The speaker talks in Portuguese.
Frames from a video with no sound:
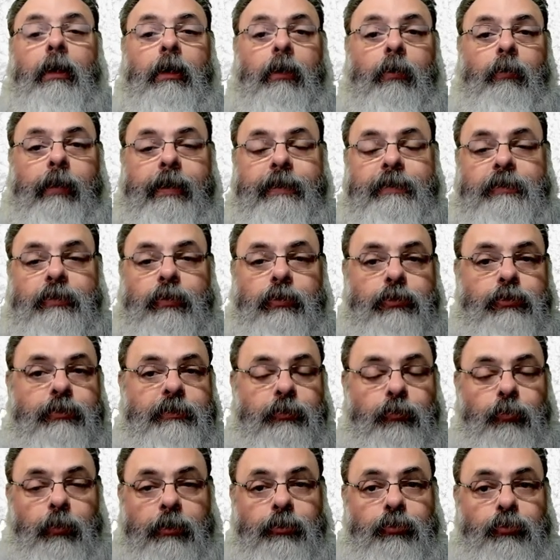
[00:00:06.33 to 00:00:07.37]
Quais são as
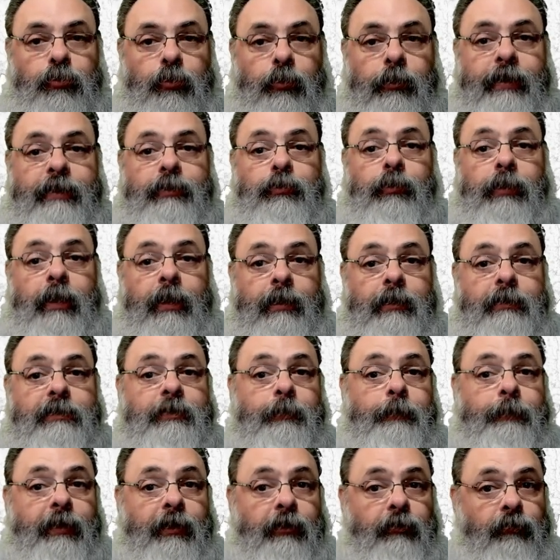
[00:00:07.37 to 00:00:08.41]
situações? O que, que se
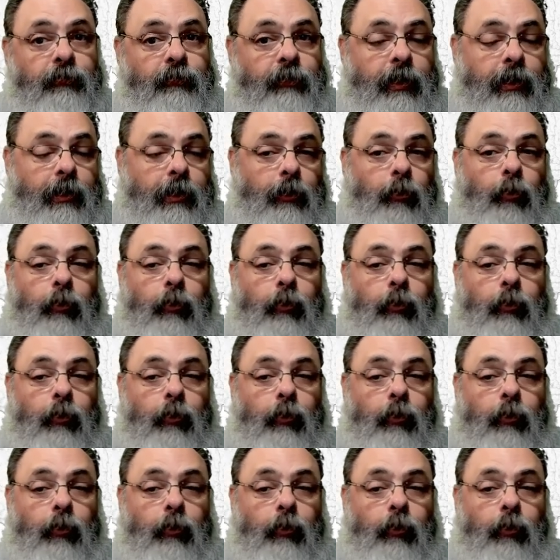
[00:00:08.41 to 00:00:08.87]
prevê?